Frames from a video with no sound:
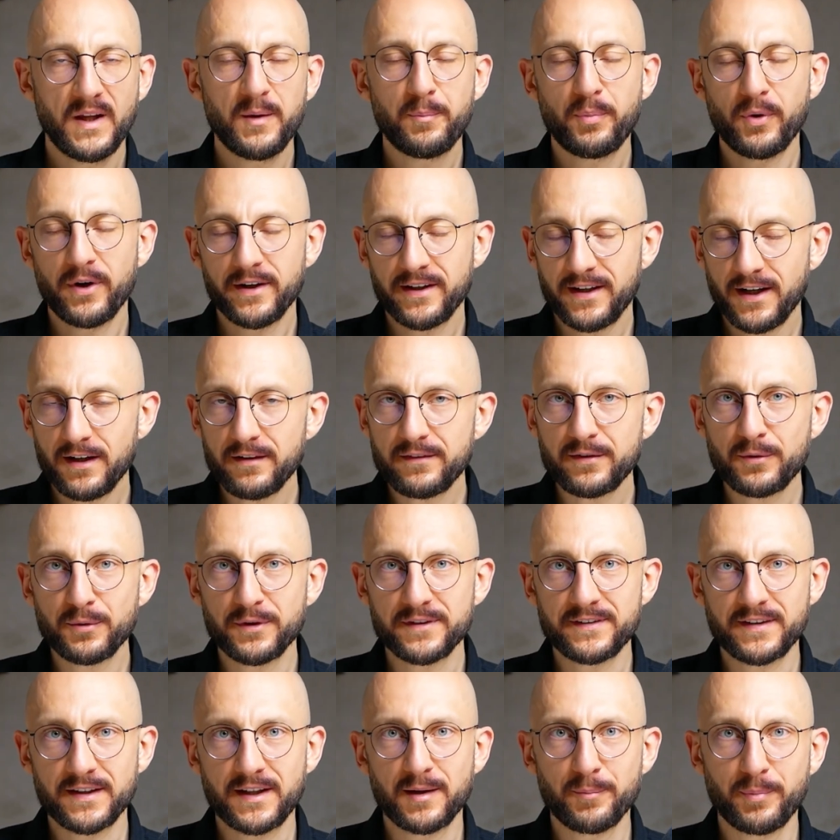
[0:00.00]
I po angielsku
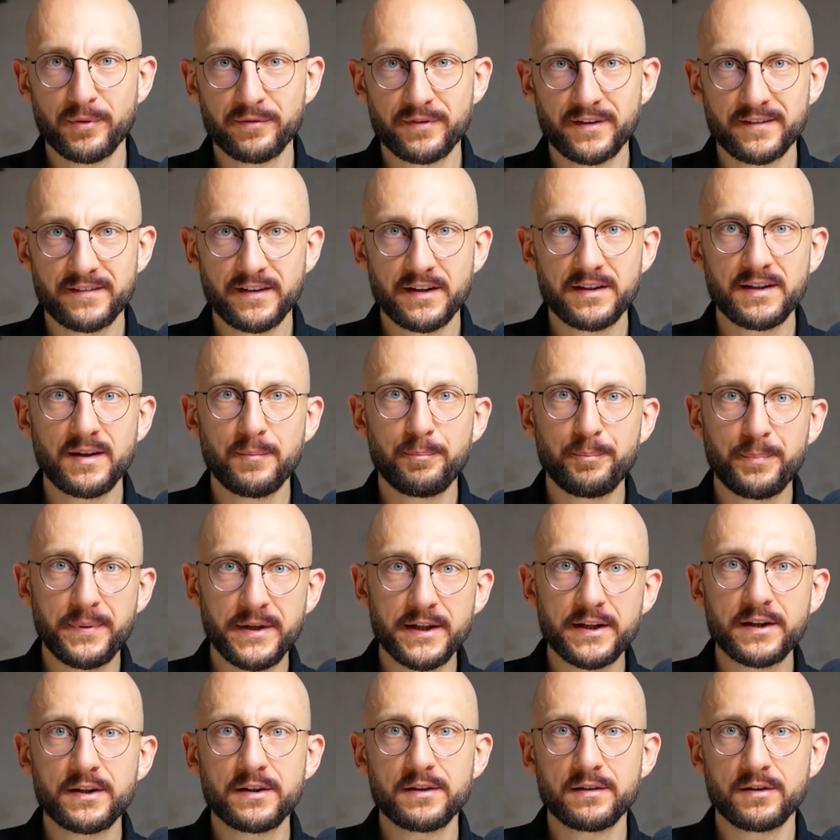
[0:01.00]
jest takie powiedzenie
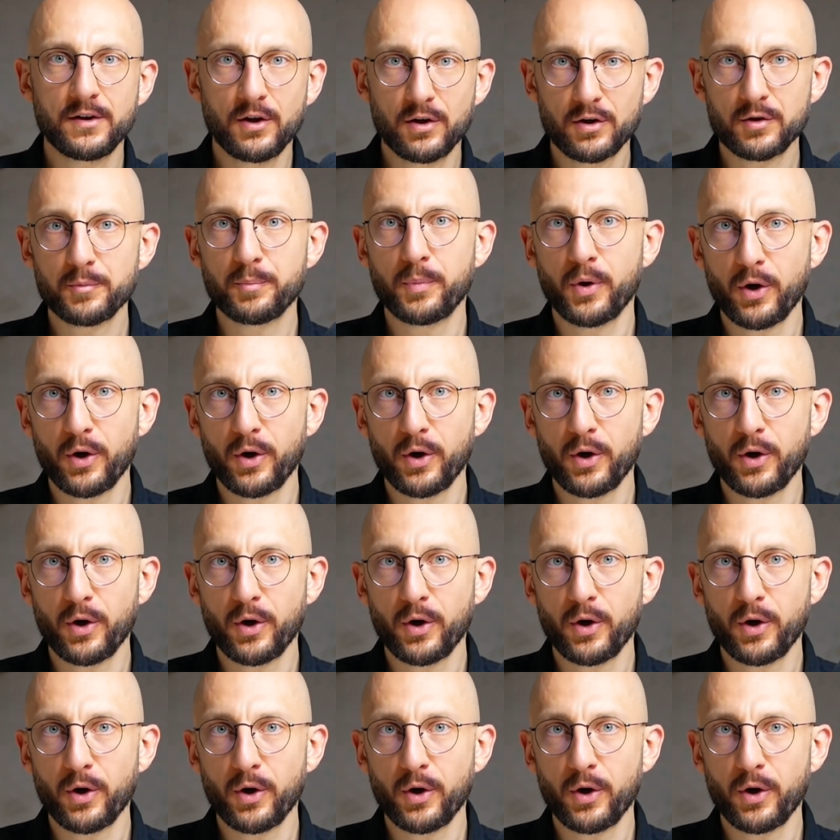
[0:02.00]
pick your